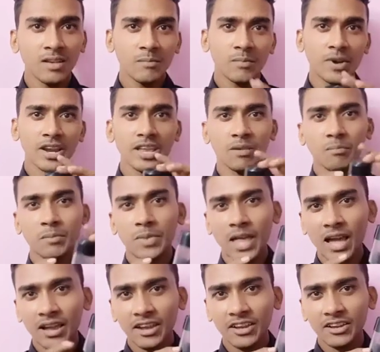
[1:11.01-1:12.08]
पर एक
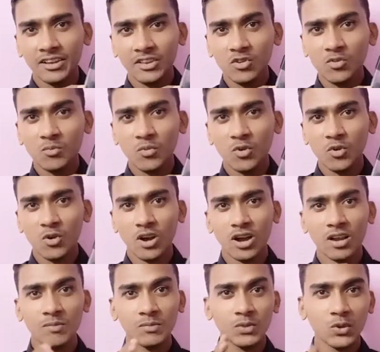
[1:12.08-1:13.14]
ब्लैक क्यूब को अगर
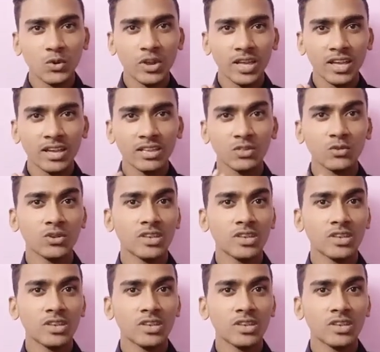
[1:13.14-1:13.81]
हम तोड़ेंगे तो